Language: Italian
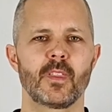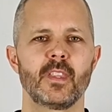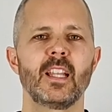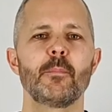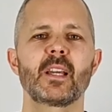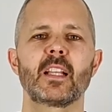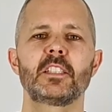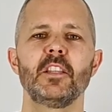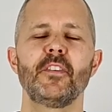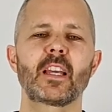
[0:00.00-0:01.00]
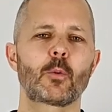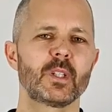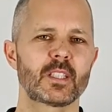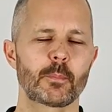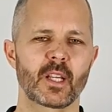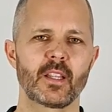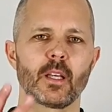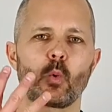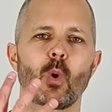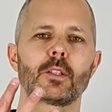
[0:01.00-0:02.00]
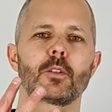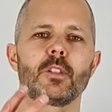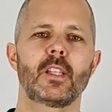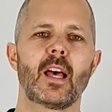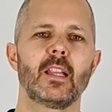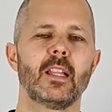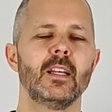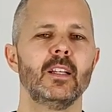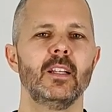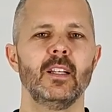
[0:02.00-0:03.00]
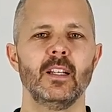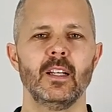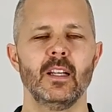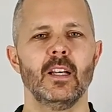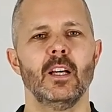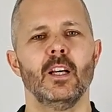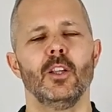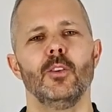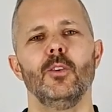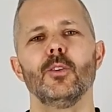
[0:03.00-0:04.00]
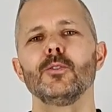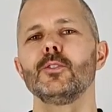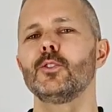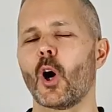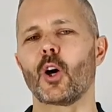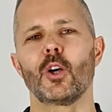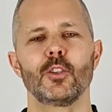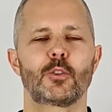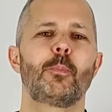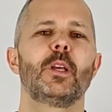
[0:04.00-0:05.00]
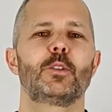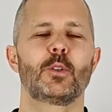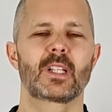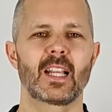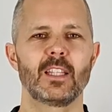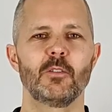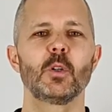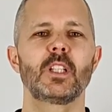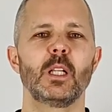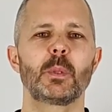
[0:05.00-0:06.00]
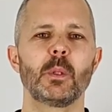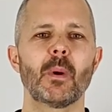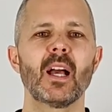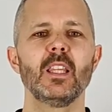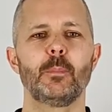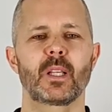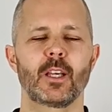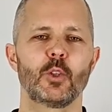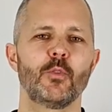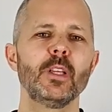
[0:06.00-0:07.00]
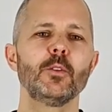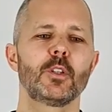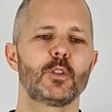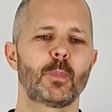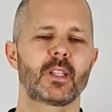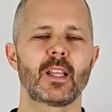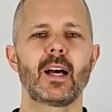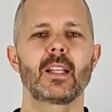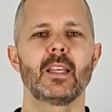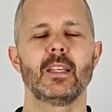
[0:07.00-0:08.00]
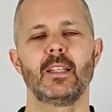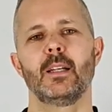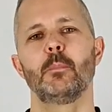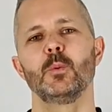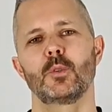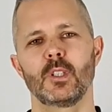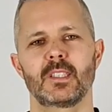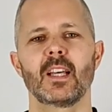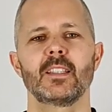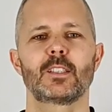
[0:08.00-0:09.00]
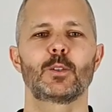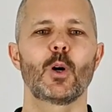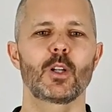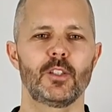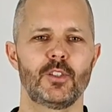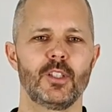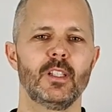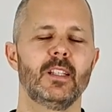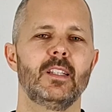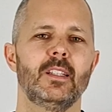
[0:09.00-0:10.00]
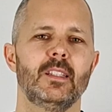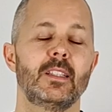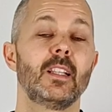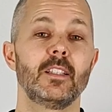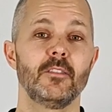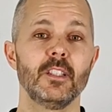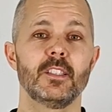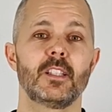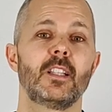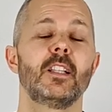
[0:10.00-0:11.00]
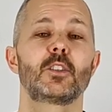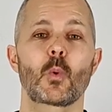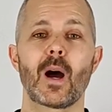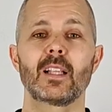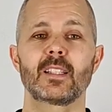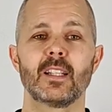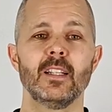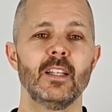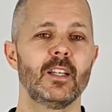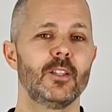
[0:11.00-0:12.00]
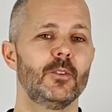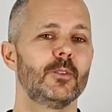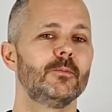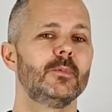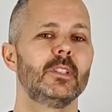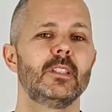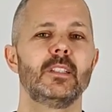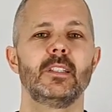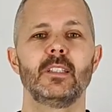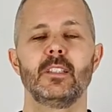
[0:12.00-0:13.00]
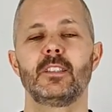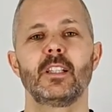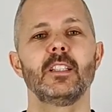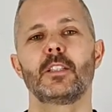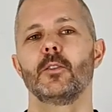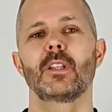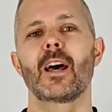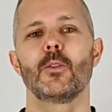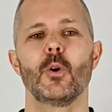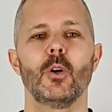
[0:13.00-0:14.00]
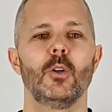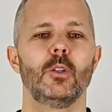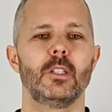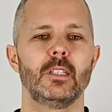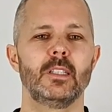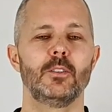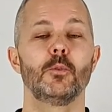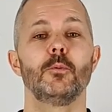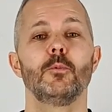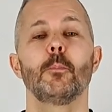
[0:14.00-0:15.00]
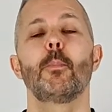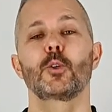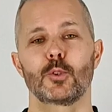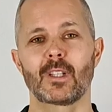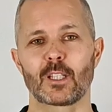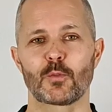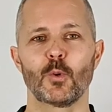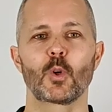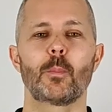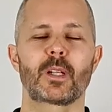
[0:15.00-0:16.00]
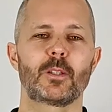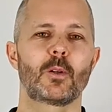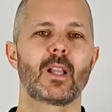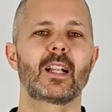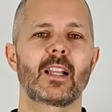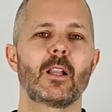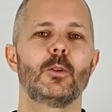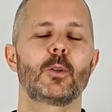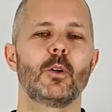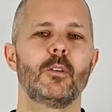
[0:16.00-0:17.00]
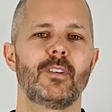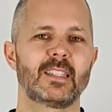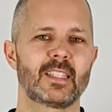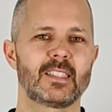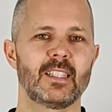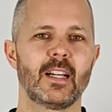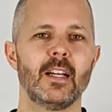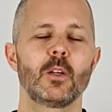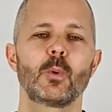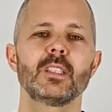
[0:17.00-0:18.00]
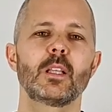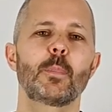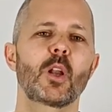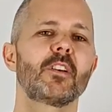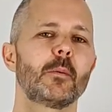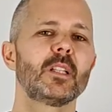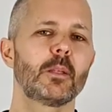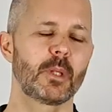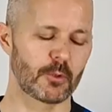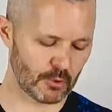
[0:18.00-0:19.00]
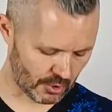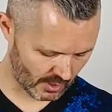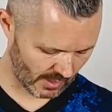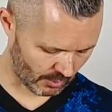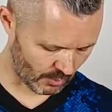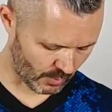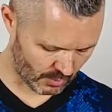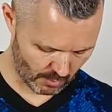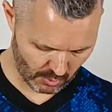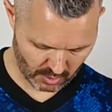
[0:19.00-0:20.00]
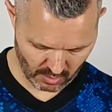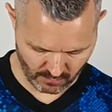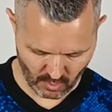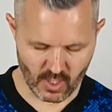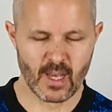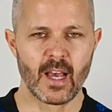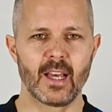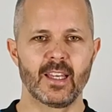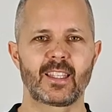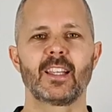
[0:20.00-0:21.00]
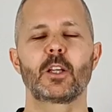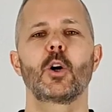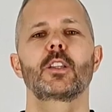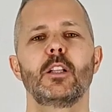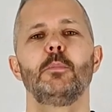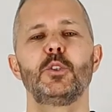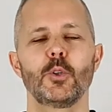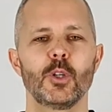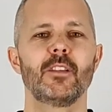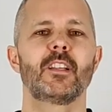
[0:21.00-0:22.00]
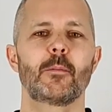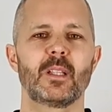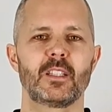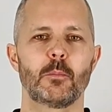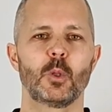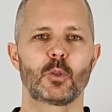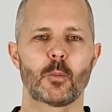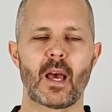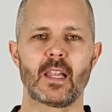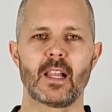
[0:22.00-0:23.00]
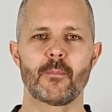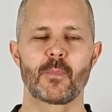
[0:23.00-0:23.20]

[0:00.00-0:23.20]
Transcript: Nella mia classifica questa prende 4 stelle non do spesso grandi voti alle prime maglie perché dovendo rispettare appunto gli standard storici eh, delle divise, delle squadre, non, eh, gli stilisti non, hanno, eh, non, non possono dare sfogo particolare alla loro fantasia. Questa però è veramente ben riuscita, con questo motivo eh, che ricorda il biscione veramente molto bene.